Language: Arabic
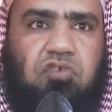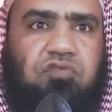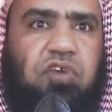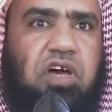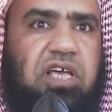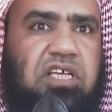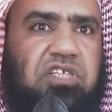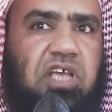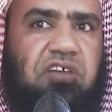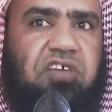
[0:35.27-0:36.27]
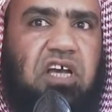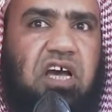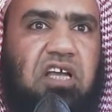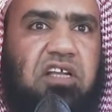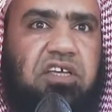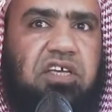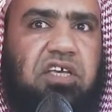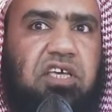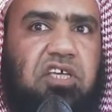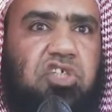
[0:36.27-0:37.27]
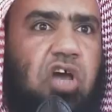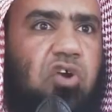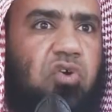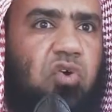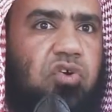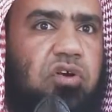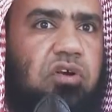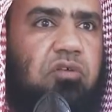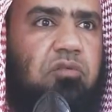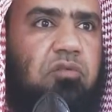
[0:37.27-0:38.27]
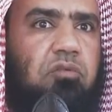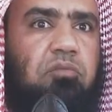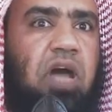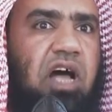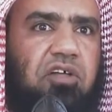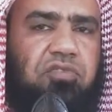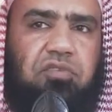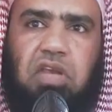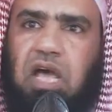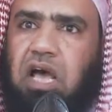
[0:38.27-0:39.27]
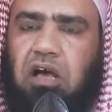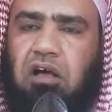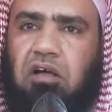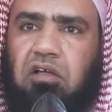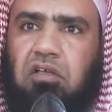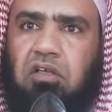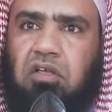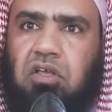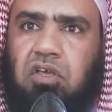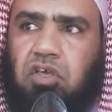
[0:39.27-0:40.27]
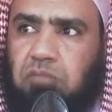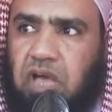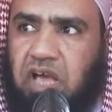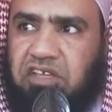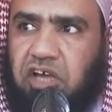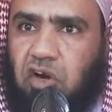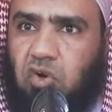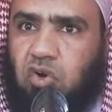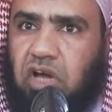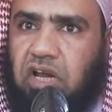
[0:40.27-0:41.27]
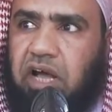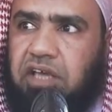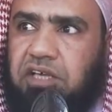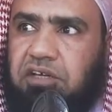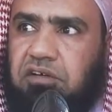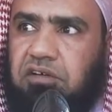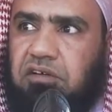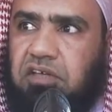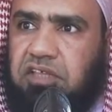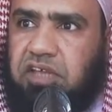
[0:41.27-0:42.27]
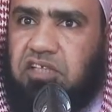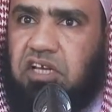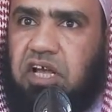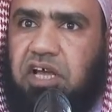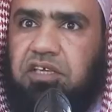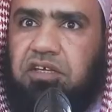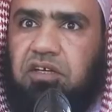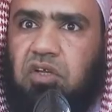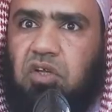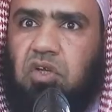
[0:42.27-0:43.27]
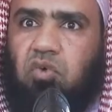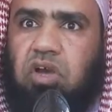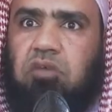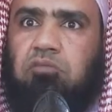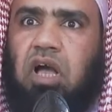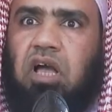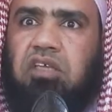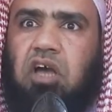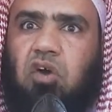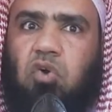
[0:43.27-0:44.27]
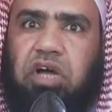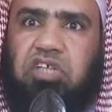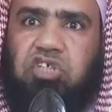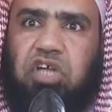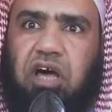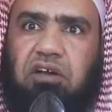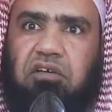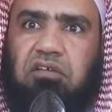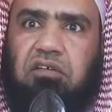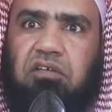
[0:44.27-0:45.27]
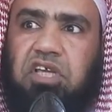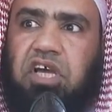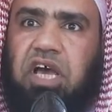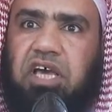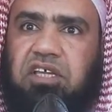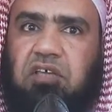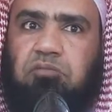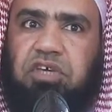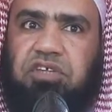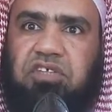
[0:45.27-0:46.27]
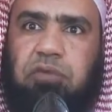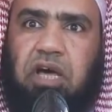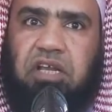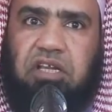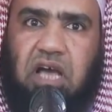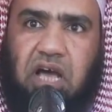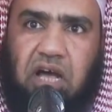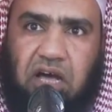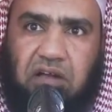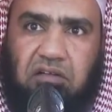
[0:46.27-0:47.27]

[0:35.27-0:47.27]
فليس في خلقه شر محض لا اما ان يخلق الخير لذات الخير واما ان يخلق الشر لخير باعتبار اخر